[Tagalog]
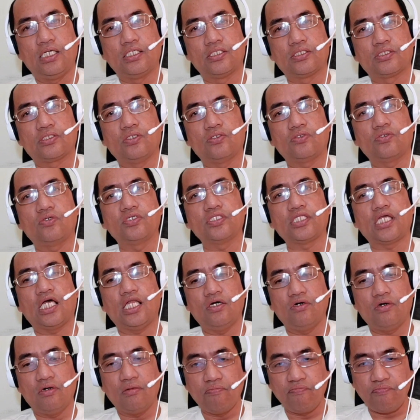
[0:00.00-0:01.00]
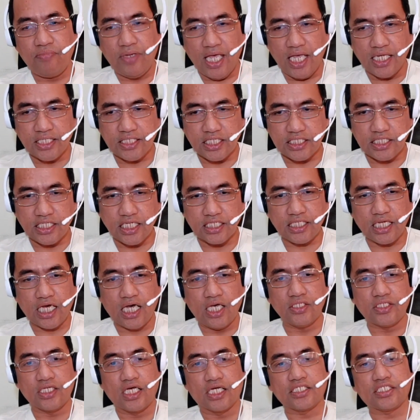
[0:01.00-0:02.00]
So kung dalawang beses na
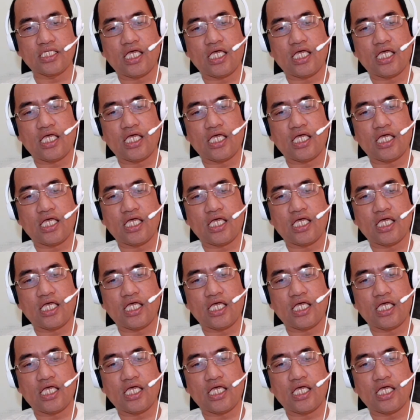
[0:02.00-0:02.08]
tayo sa